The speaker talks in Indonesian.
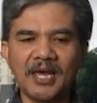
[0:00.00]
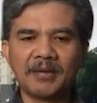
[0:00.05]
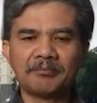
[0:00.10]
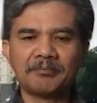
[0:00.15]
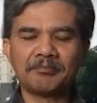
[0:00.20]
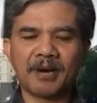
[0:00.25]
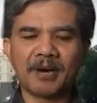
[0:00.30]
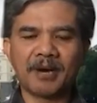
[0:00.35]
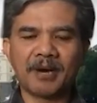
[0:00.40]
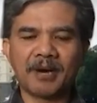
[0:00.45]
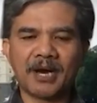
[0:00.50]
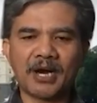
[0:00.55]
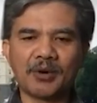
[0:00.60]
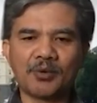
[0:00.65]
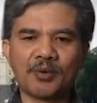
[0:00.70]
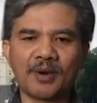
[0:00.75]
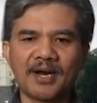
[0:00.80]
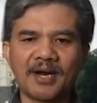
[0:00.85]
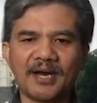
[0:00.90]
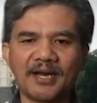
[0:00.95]

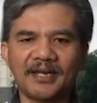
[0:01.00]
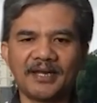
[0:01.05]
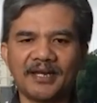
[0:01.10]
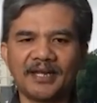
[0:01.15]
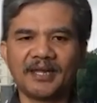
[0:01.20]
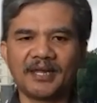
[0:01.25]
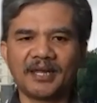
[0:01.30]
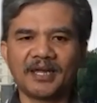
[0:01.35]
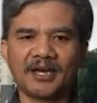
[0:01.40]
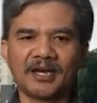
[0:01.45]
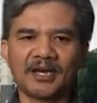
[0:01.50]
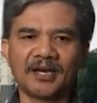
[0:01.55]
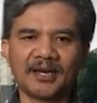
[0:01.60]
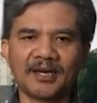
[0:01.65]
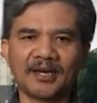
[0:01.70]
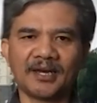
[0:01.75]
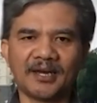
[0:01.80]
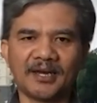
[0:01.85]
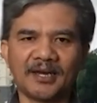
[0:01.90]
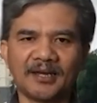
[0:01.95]
bahwa ini
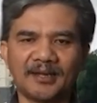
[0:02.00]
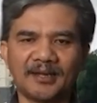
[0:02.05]
uh,